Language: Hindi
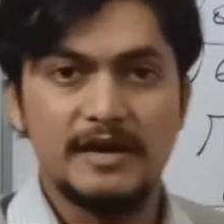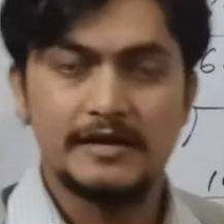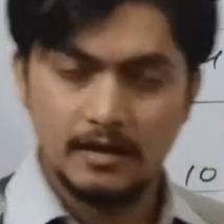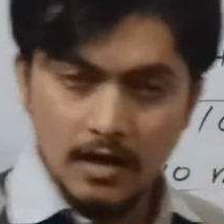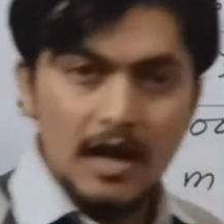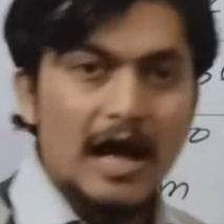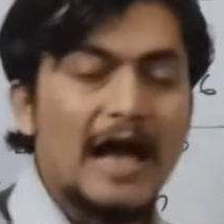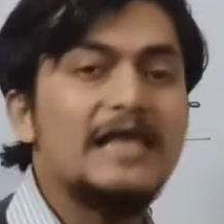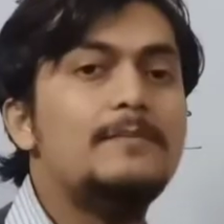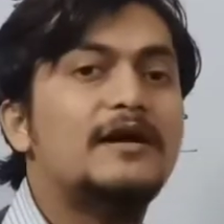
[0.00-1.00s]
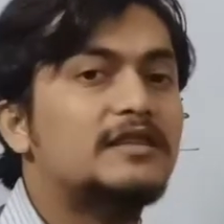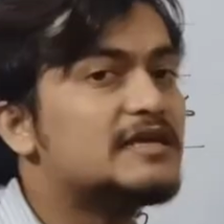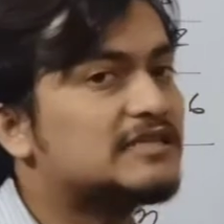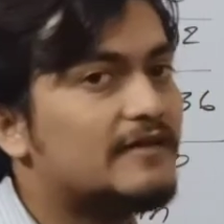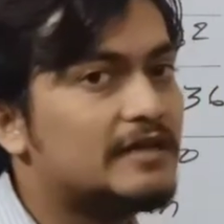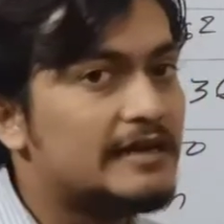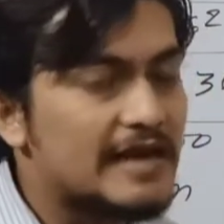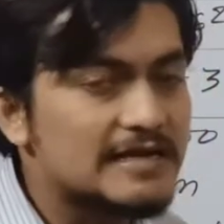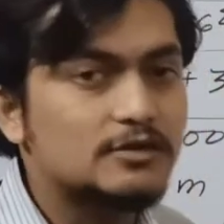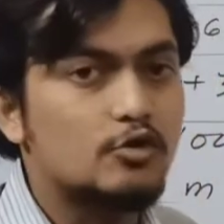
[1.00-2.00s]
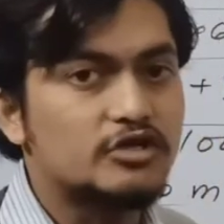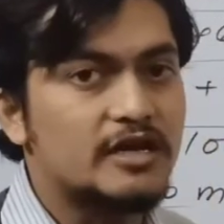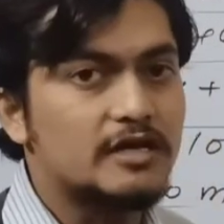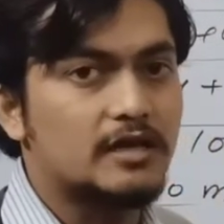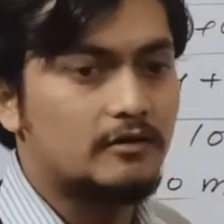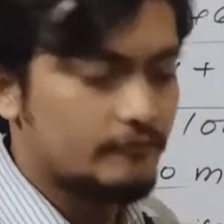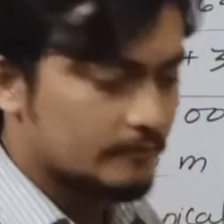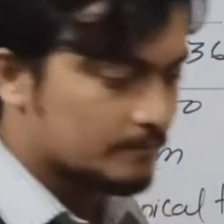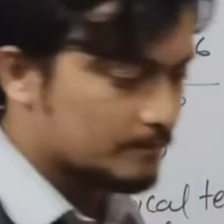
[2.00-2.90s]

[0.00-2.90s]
मीटर आइए बढ़ते हैं इसके बाद नेक्स्ट क्वेश्चन की तरफ